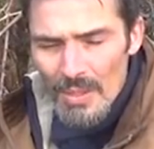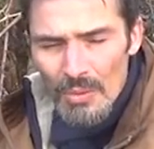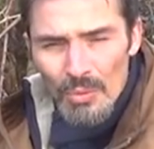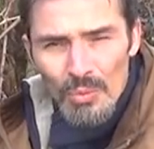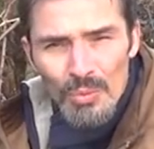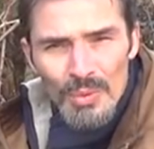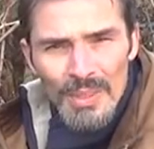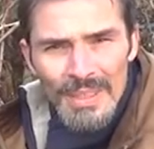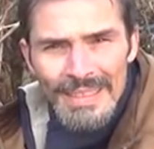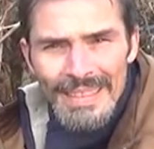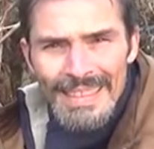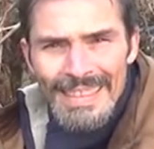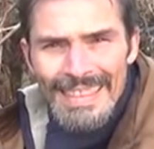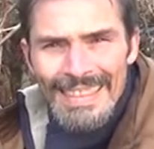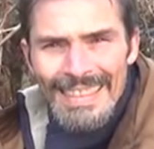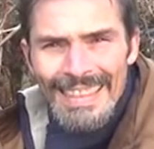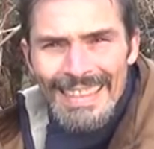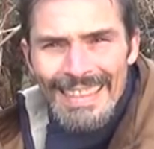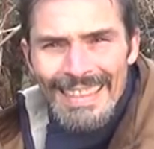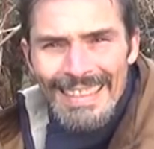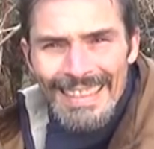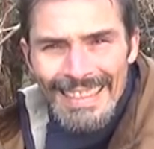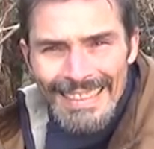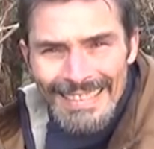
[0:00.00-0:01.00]
ou des
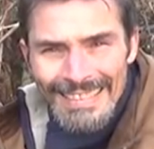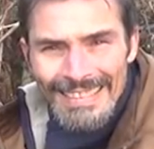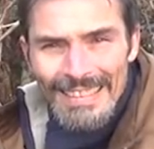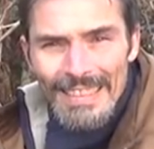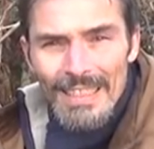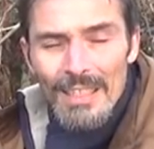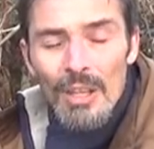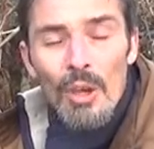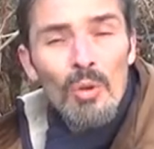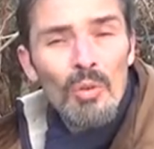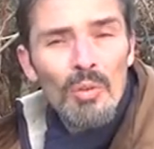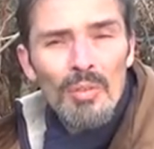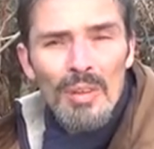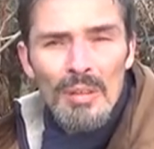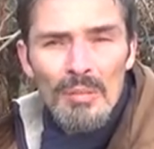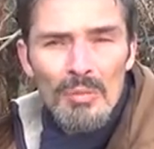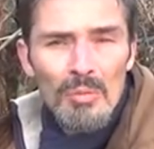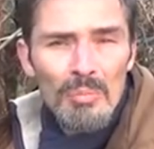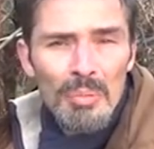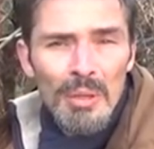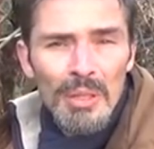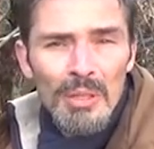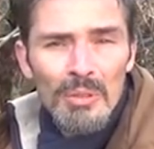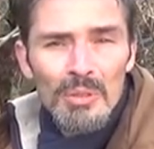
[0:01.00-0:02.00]
éléagnacées. On va
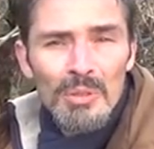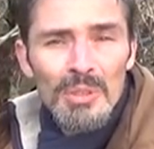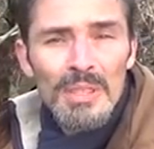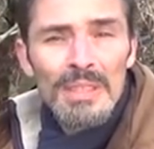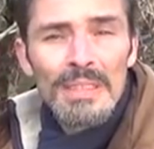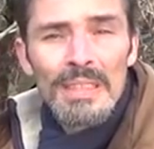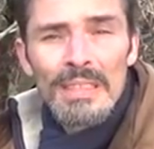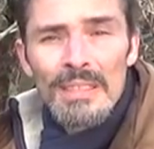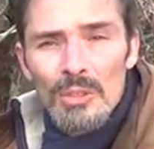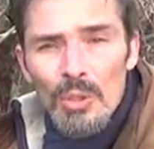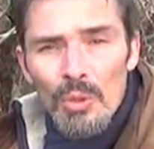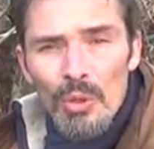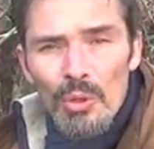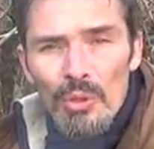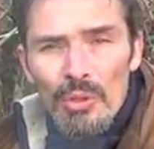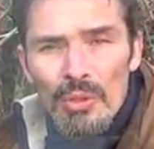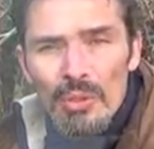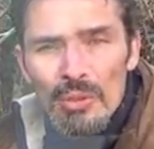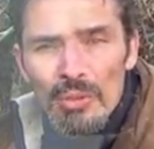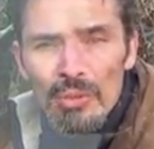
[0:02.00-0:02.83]
vous parler aussi des zones